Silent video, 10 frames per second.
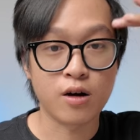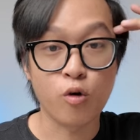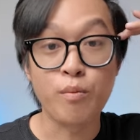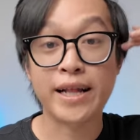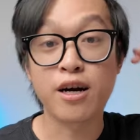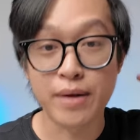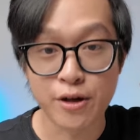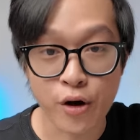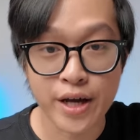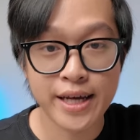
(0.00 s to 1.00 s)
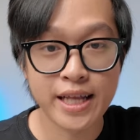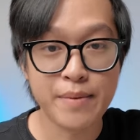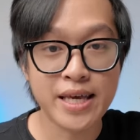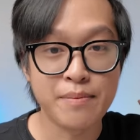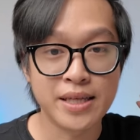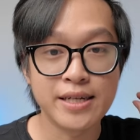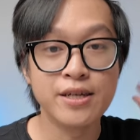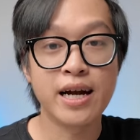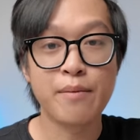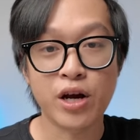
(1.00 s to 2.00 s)
của bản thân mình rồi. Thì bây giờ mình sẽ
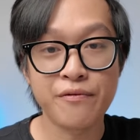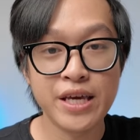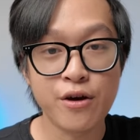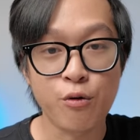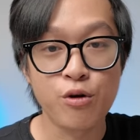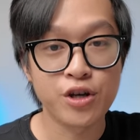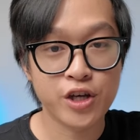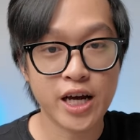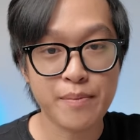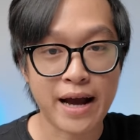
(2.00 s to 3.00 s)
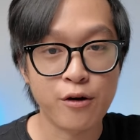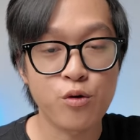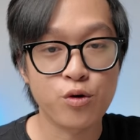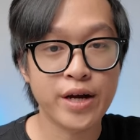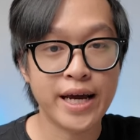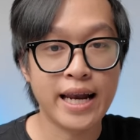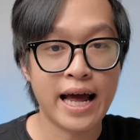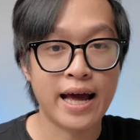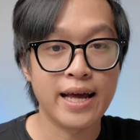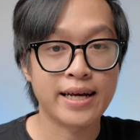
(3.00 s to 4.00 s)
đưa ra một cái ví dụ cho các bạn luôn. Có nghĩa
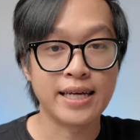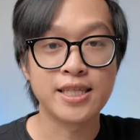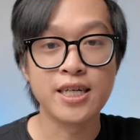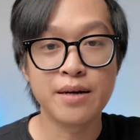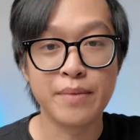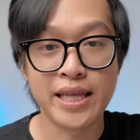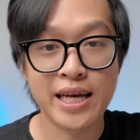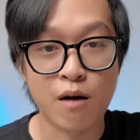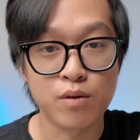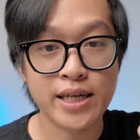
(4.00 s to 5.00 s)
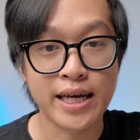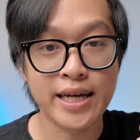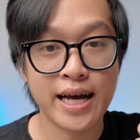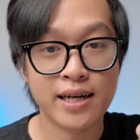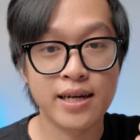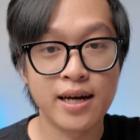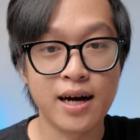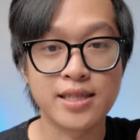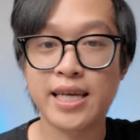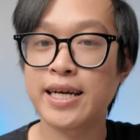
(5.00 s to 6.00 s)
là ngày xưa mình đi học cái kỹ năng
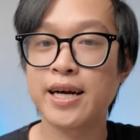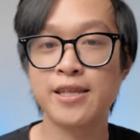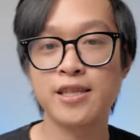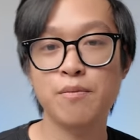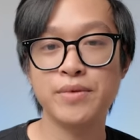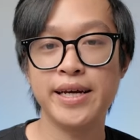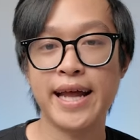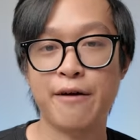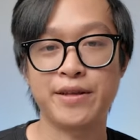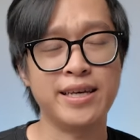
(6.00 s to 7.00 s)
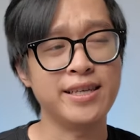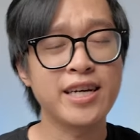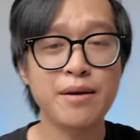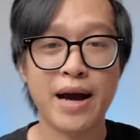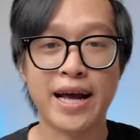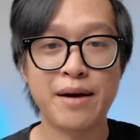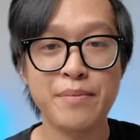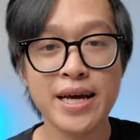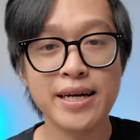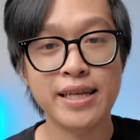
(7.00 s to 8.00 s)
xây kênh TikTok như thế nào. Thì như các bạn đã
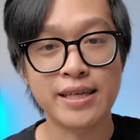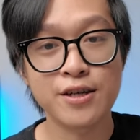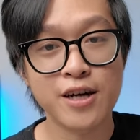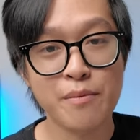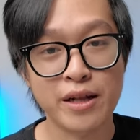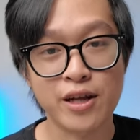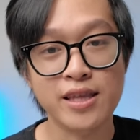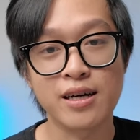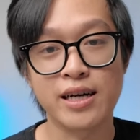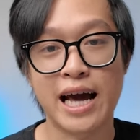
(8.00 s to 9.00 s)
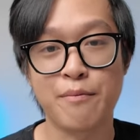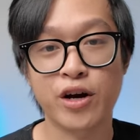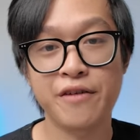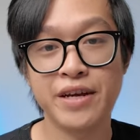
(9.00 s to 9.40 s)
biết thì trước đó mình đã từng làm một cái